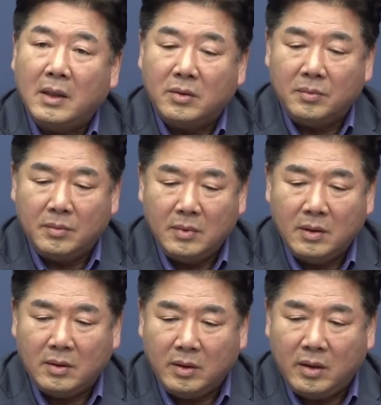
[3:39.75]

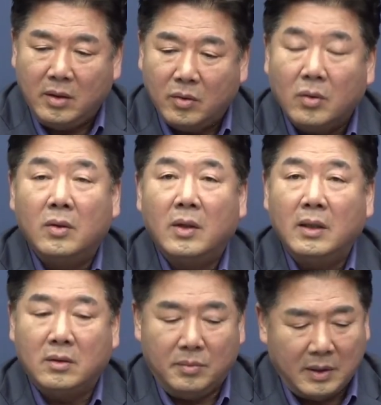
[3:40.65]
말씀드리려고
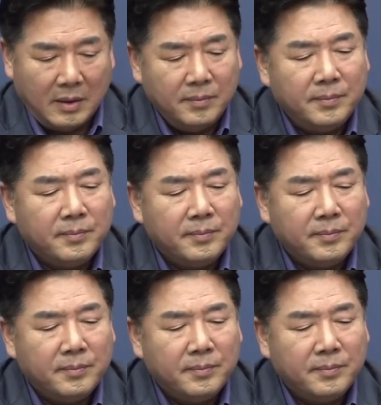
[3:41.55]
하는 겁니다.